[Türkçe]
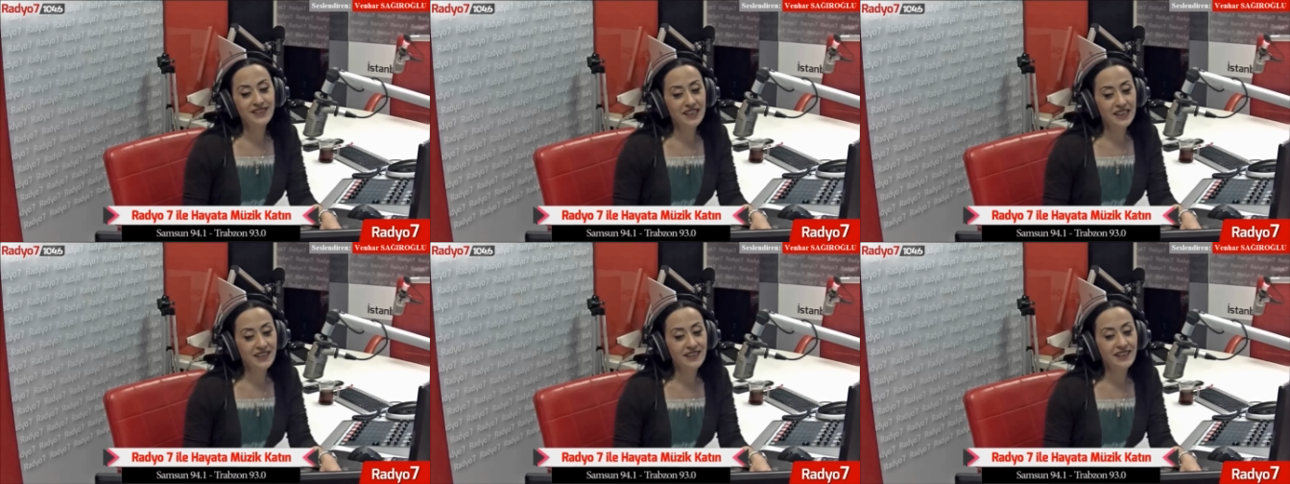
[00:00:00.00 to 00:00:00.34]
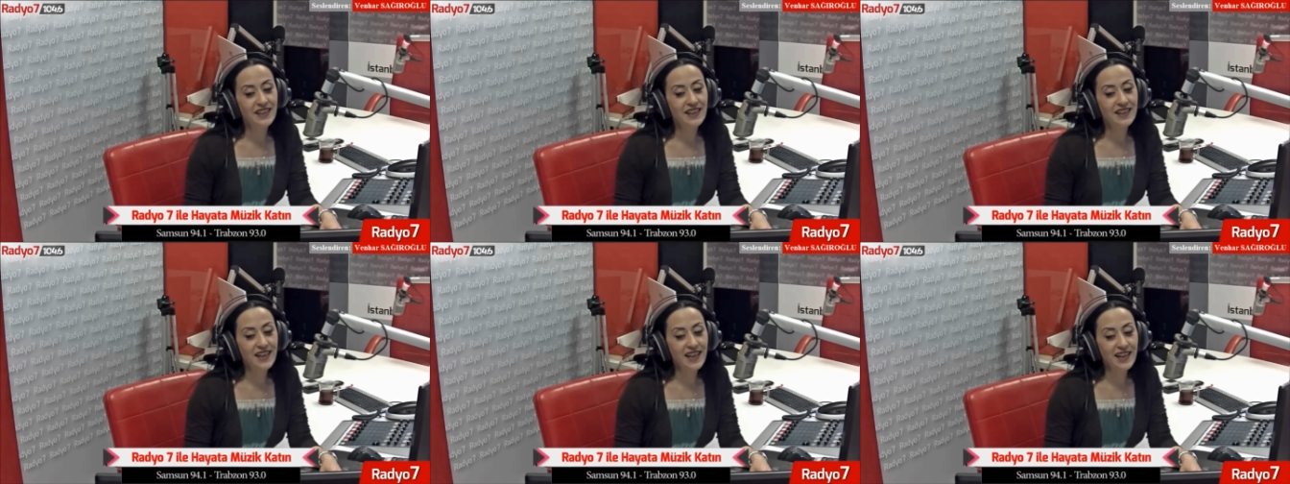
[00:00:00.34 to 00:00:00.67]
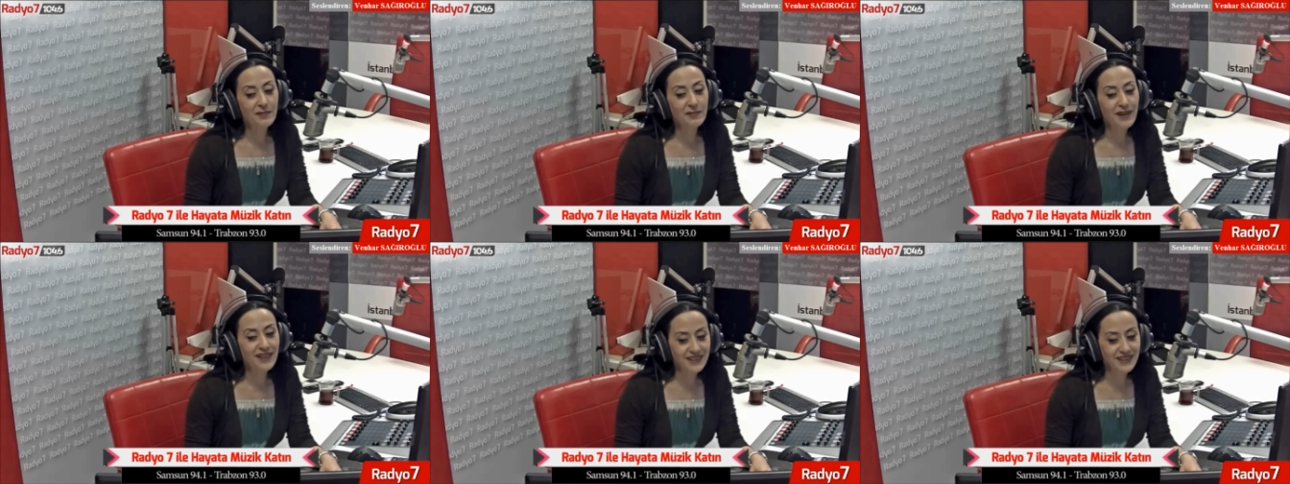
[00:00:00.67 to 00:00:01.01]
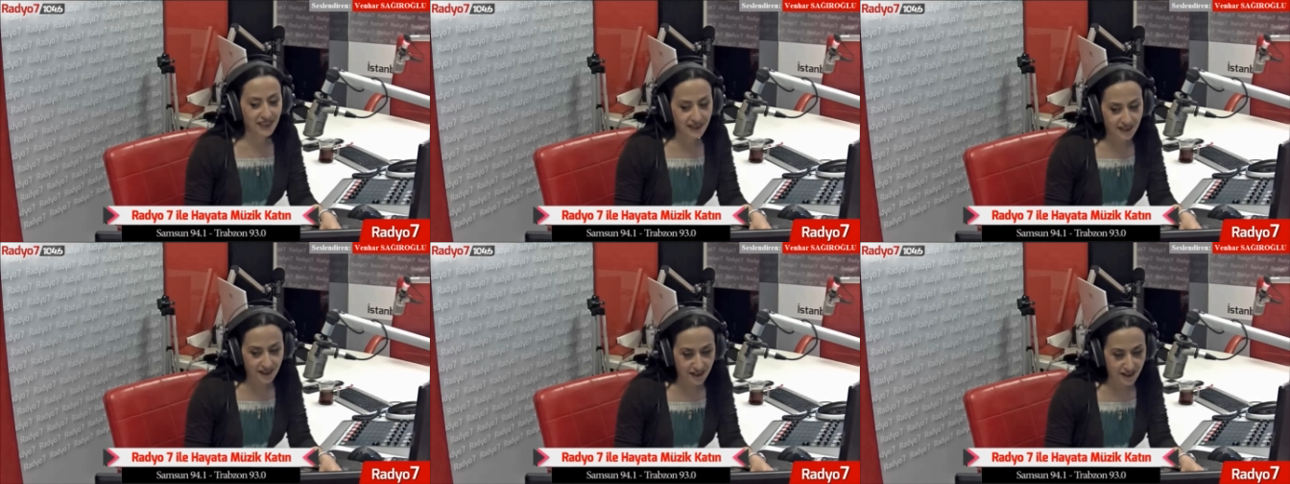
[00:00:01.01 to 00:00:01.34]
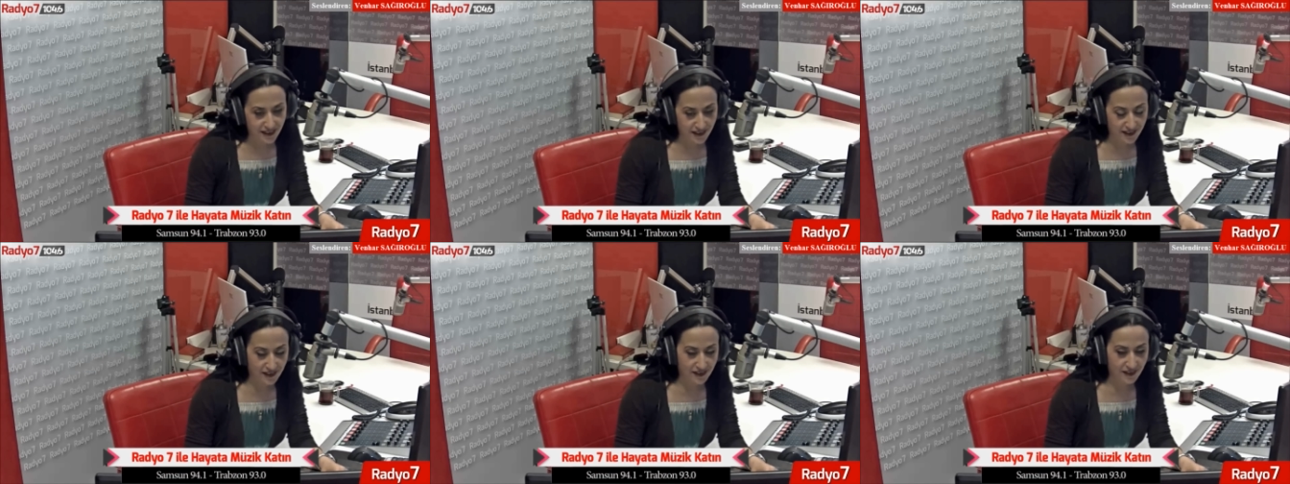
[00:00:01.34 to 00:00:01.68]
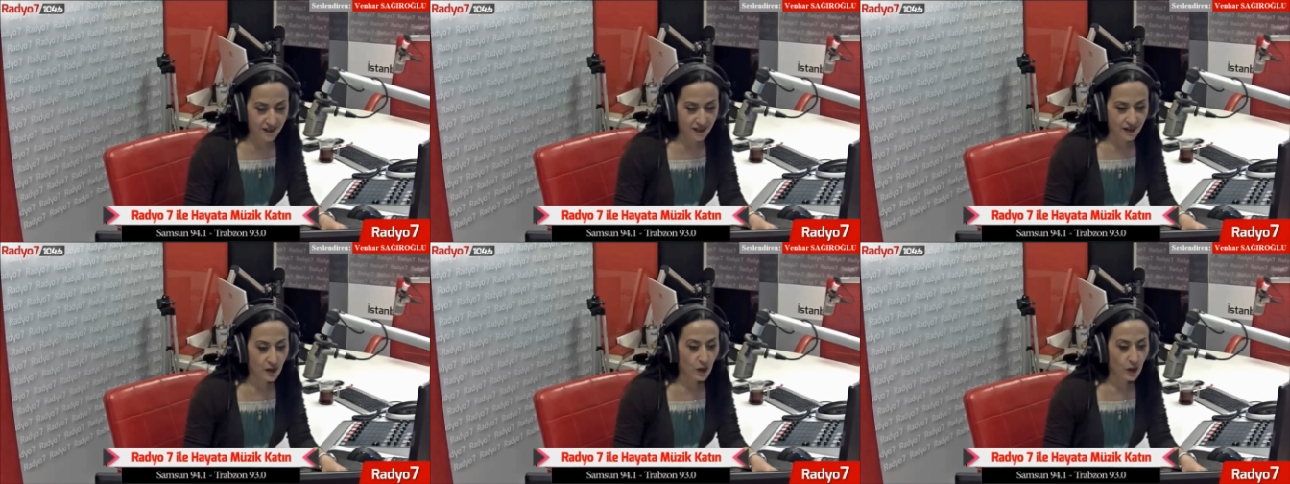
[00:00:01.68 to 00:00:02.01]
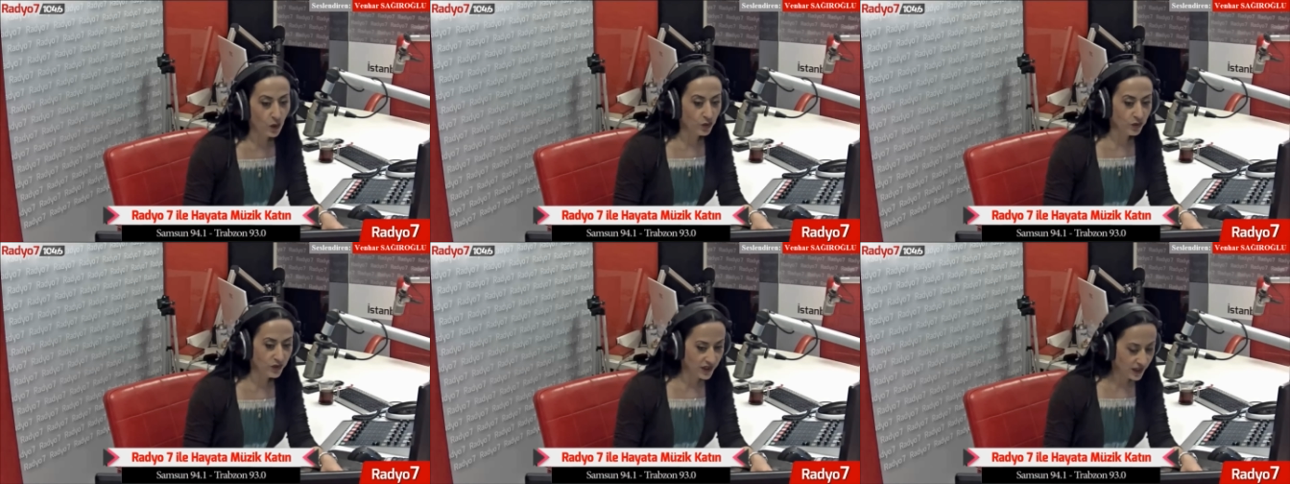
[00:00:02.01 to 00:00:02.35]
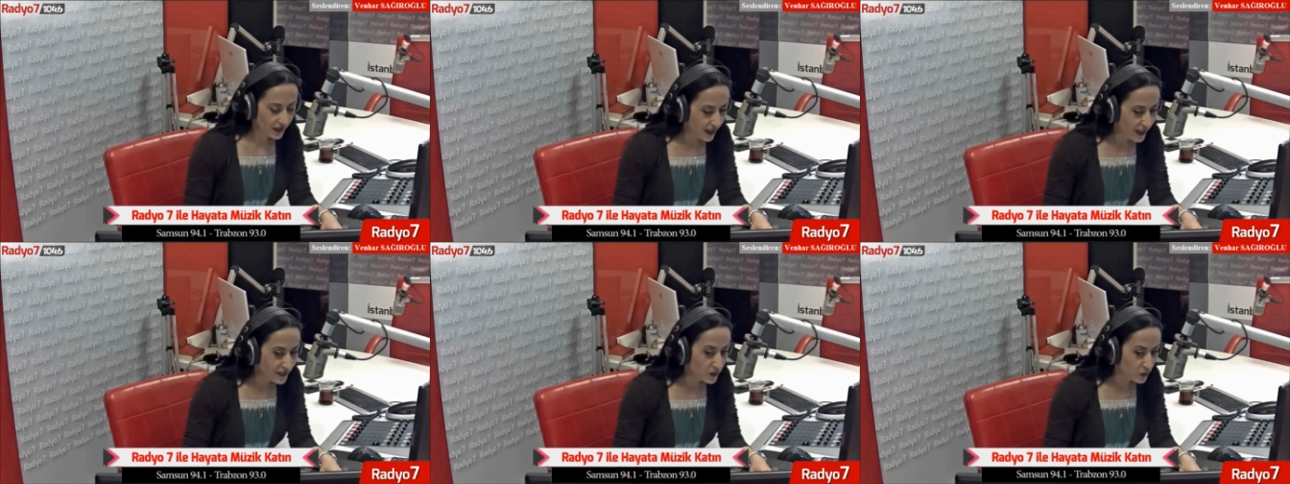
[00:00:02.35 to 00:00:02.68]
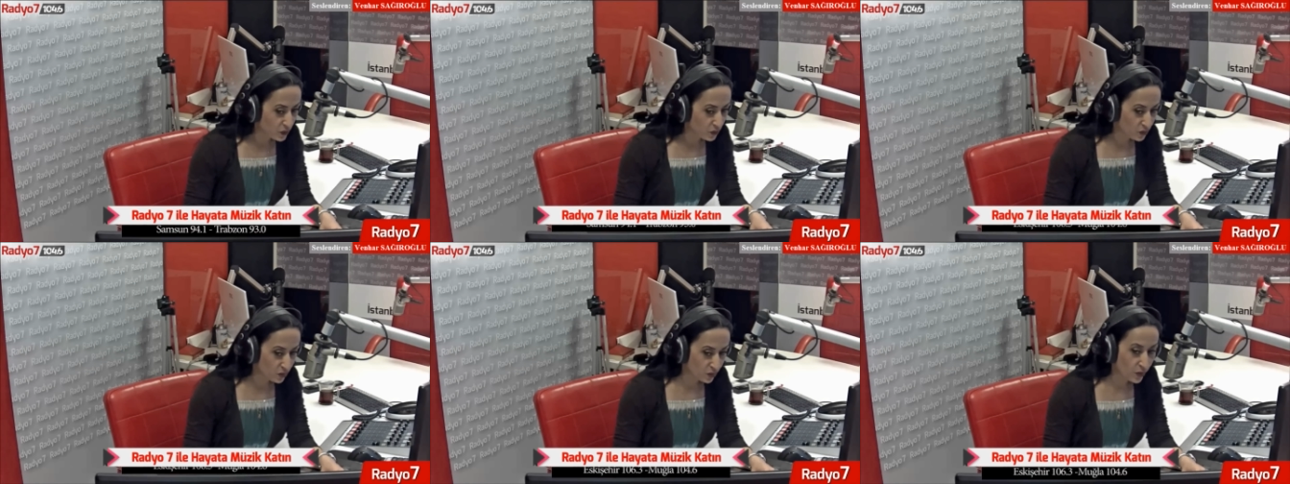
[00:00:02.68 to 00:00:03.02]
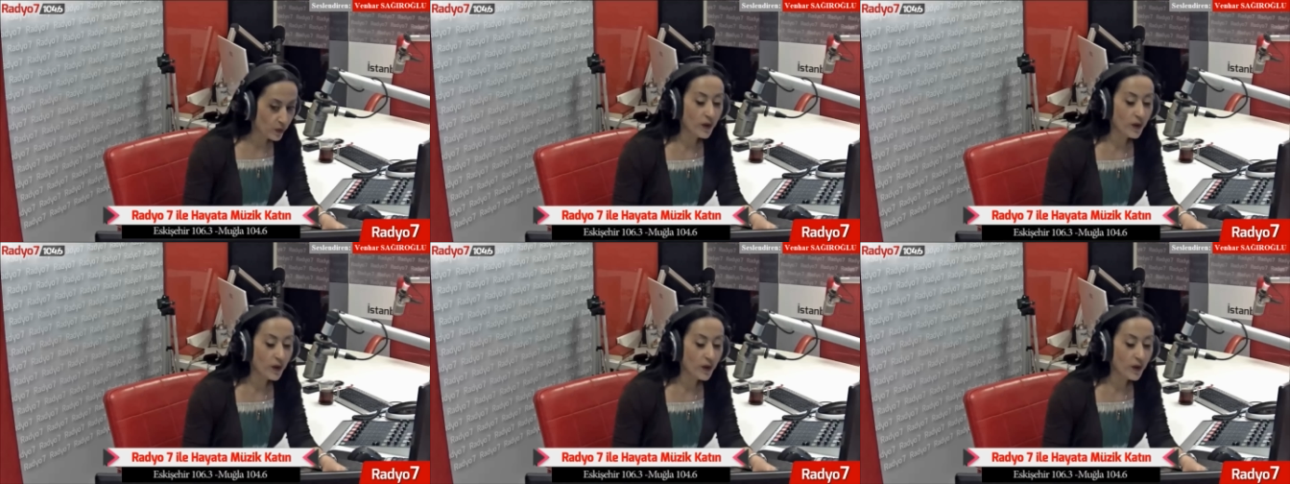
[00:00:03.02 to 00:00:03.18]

yanına kalmaz dediniz. Onu yılan yuttu.